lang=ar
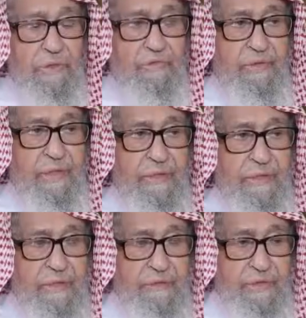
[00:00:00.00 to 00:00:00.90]
في
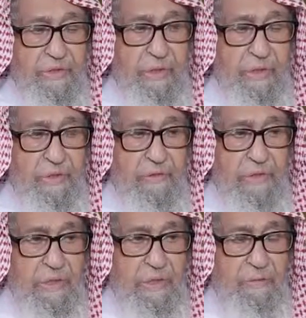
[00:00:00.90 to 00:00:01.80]
عهد النبي صلى الله عليه
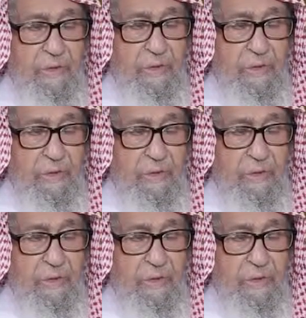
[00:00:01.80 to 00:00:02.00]
وسلم